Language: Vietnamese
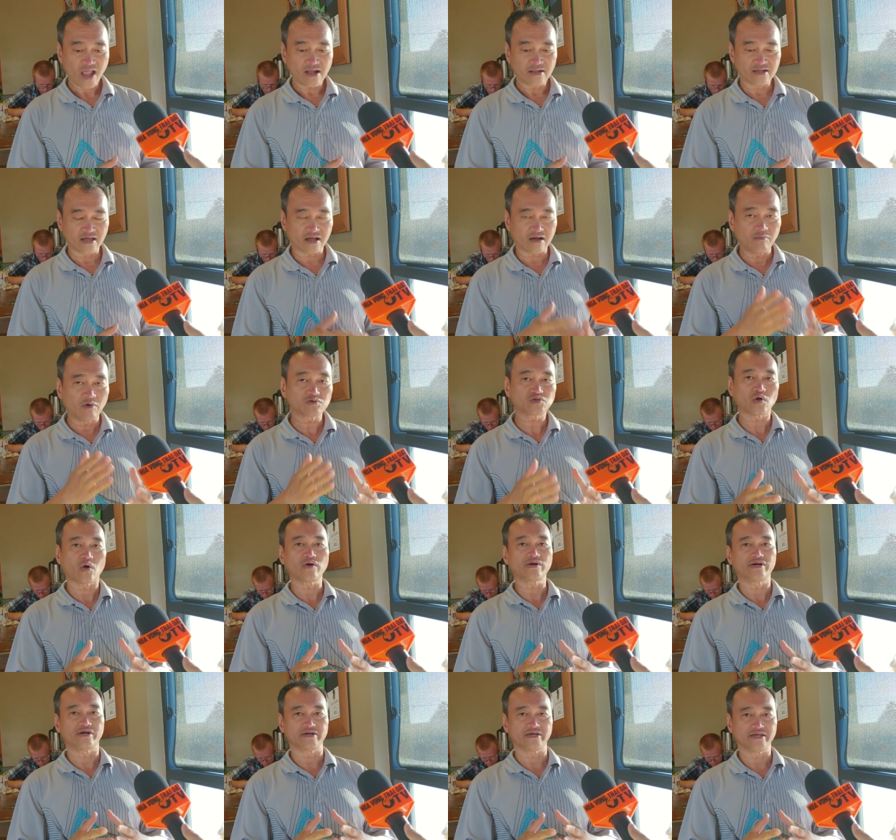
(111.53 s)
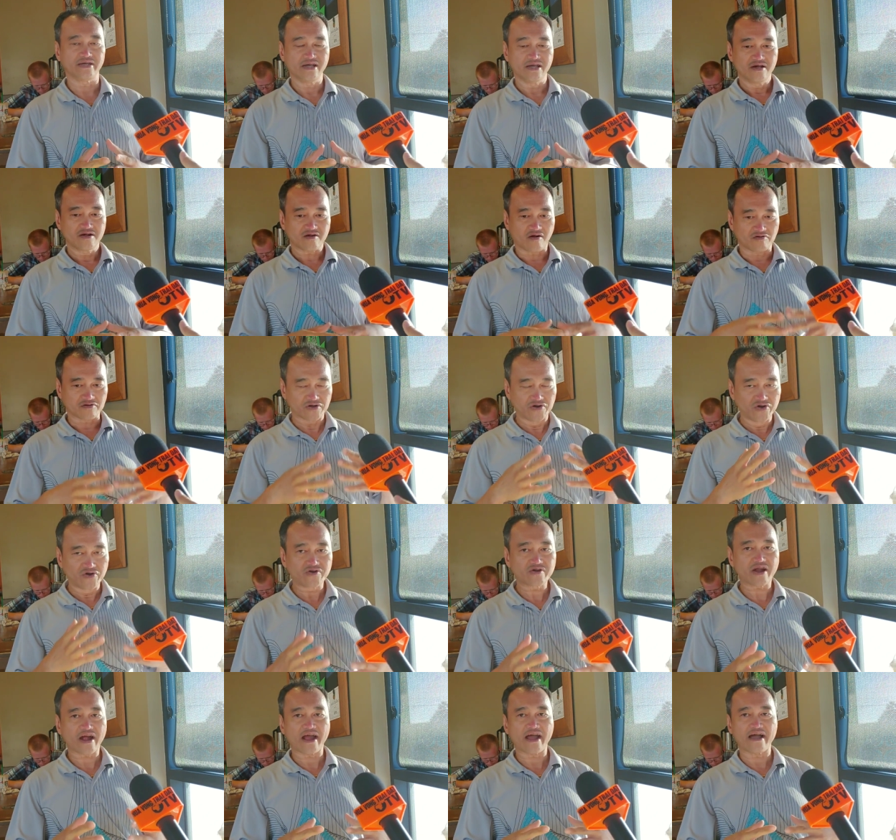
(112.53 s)
Thì có một số người còn
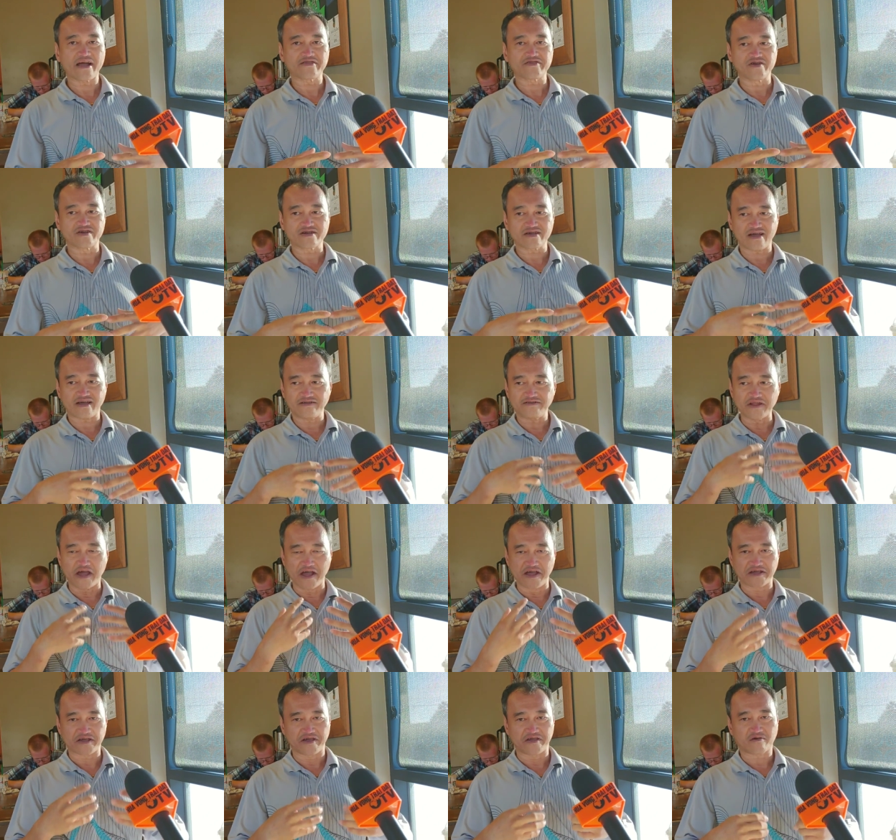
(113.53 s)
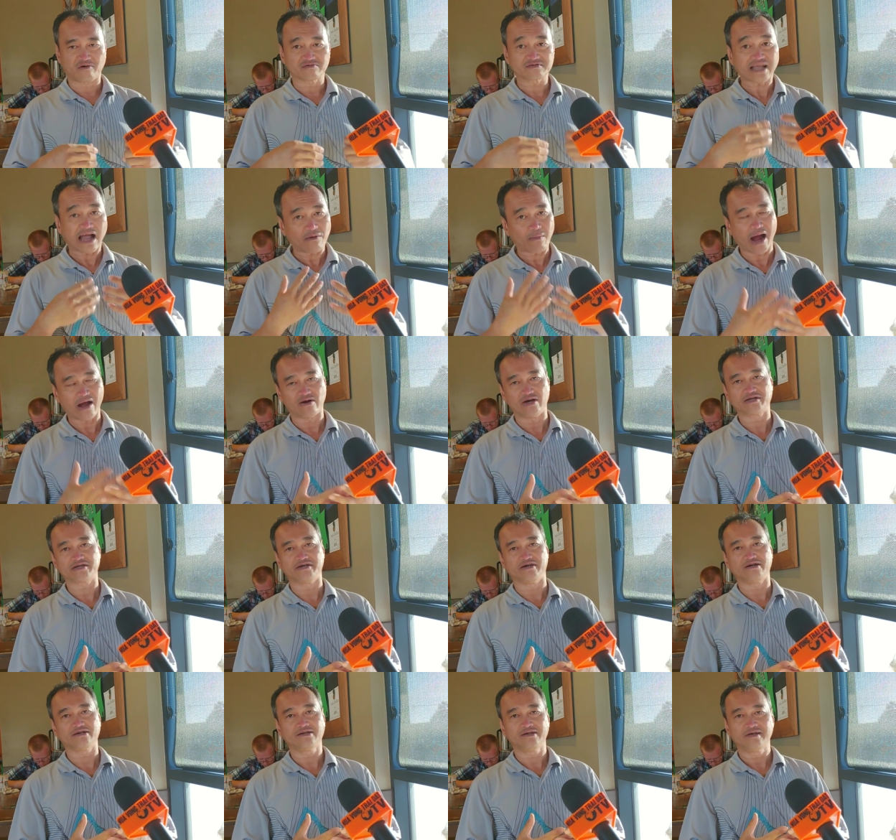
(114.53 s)
đưa ra những cái đề nghị còn táo bạo hơn
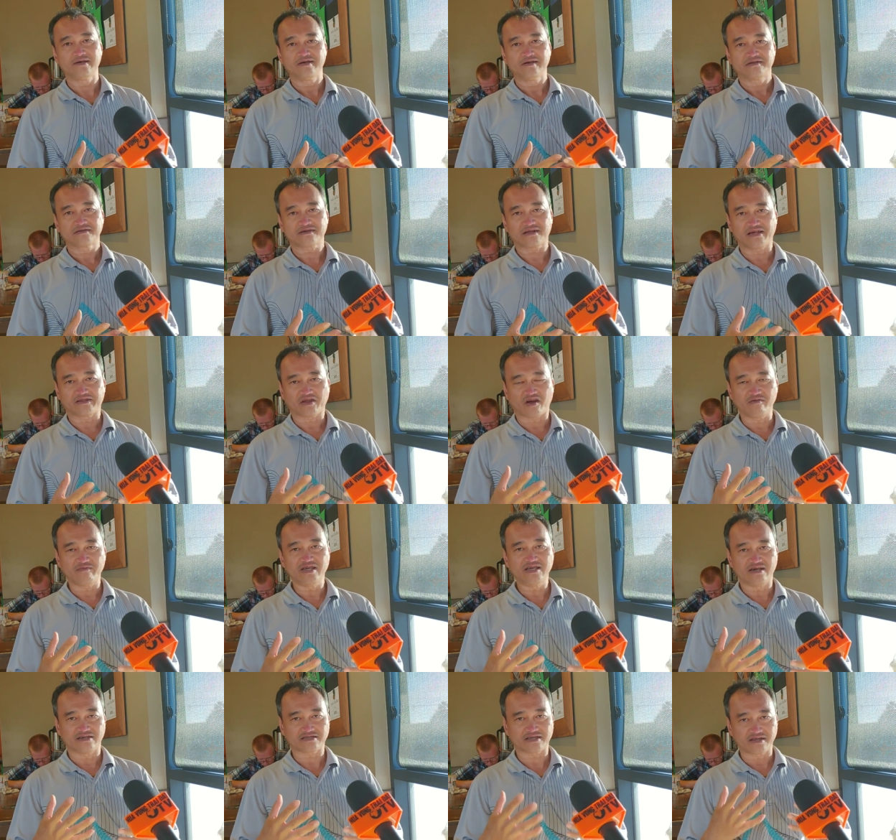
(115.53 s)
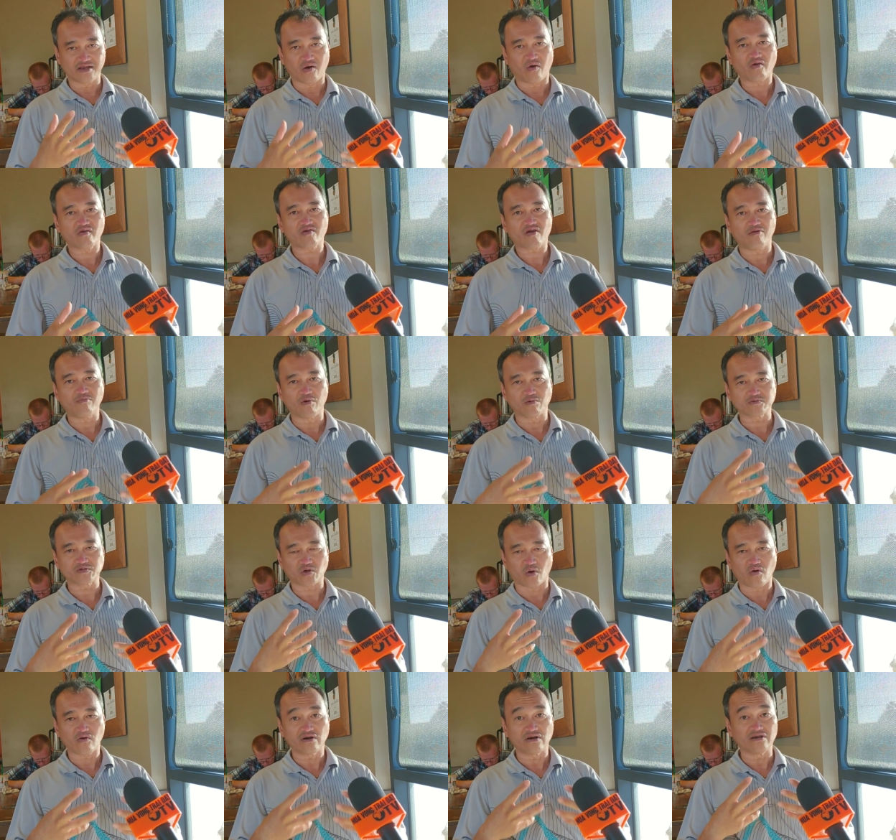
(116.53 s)
nữa. Tức là nói bây giờ xin lỗi, có một
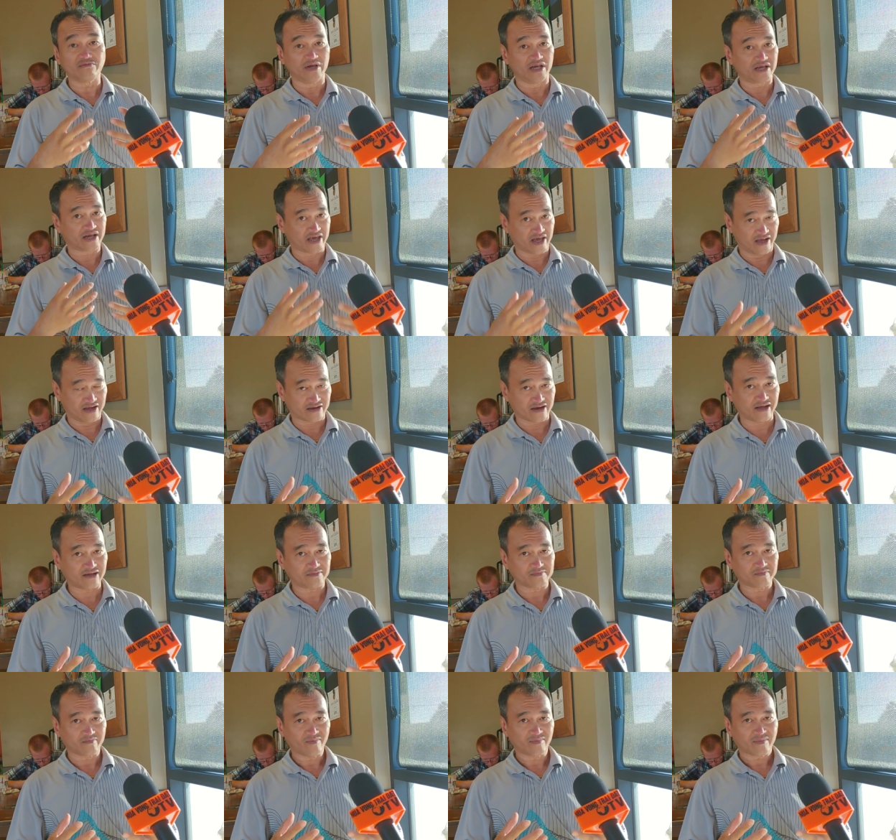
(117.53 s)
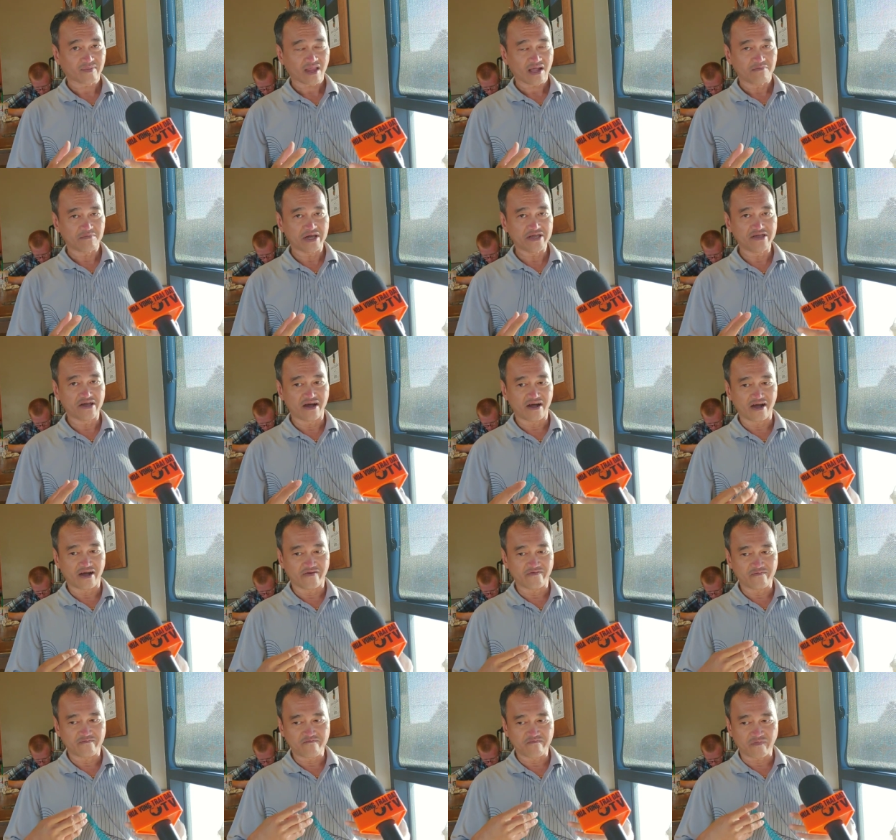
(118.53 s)
số người bị kiện đó, bây
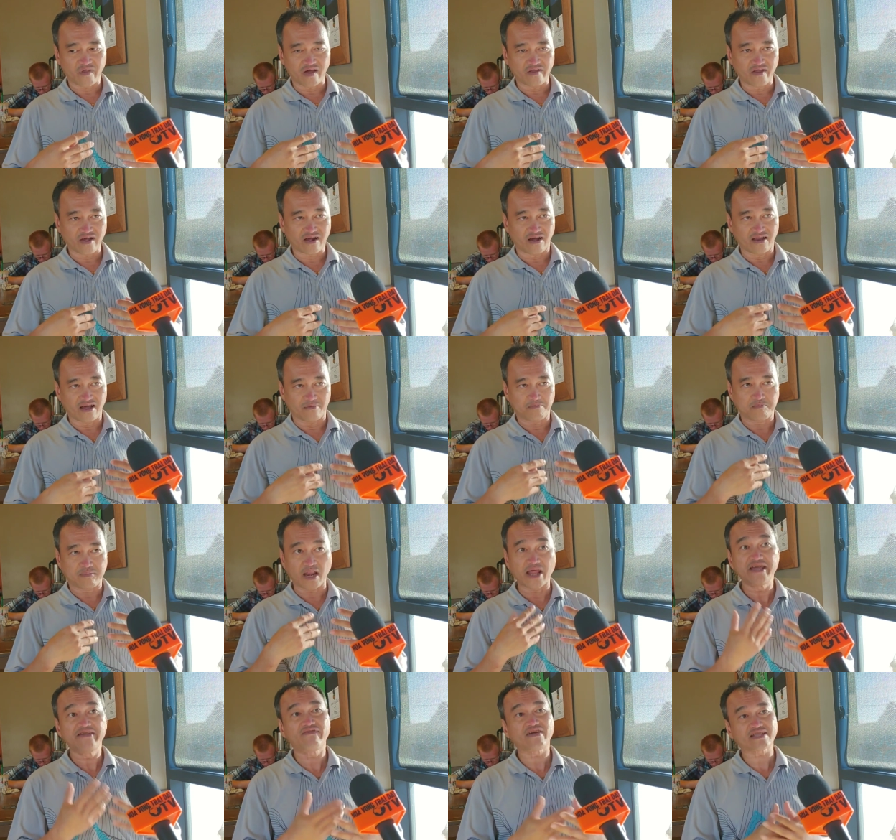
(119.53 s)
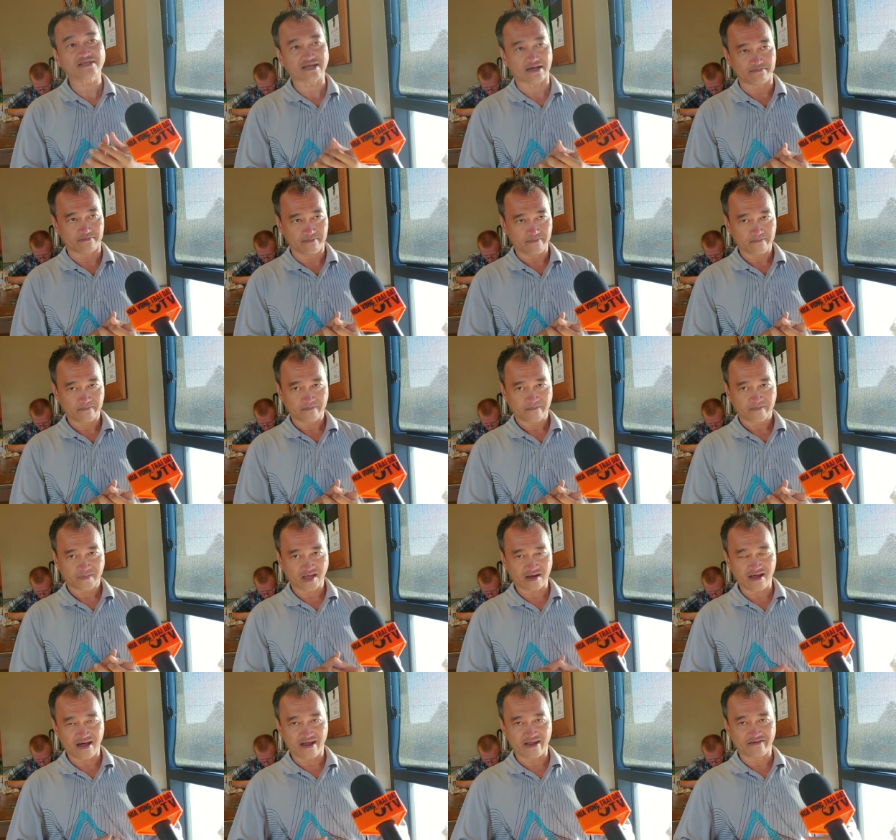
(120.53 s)
giờ nó, nó gọi là play victim,
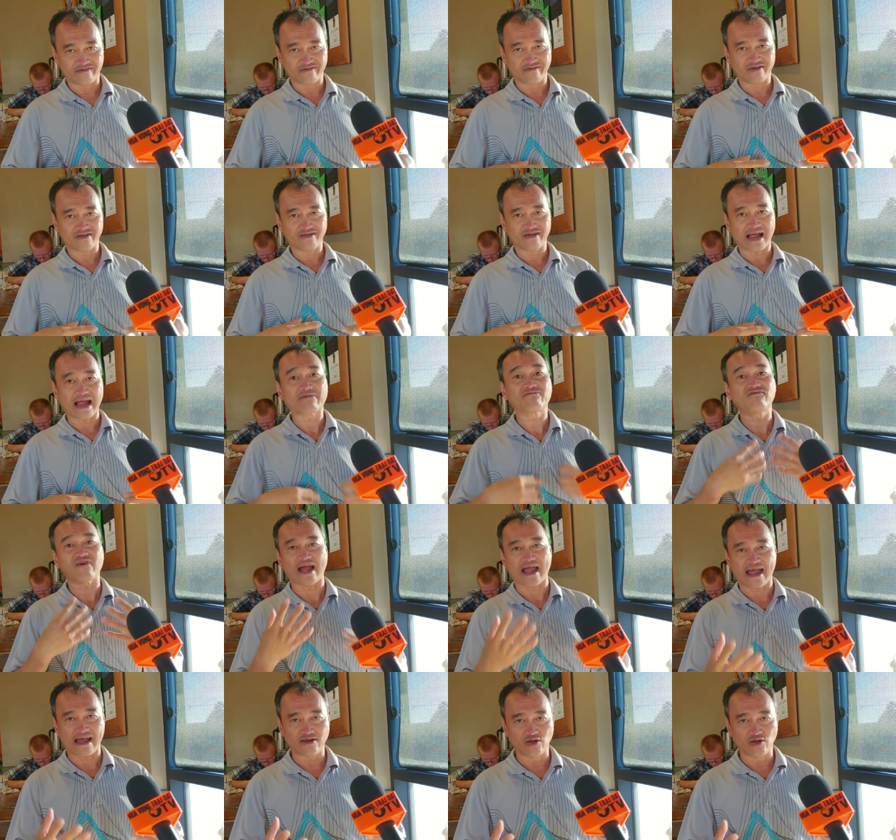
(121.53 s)
tức là nó ăn vạ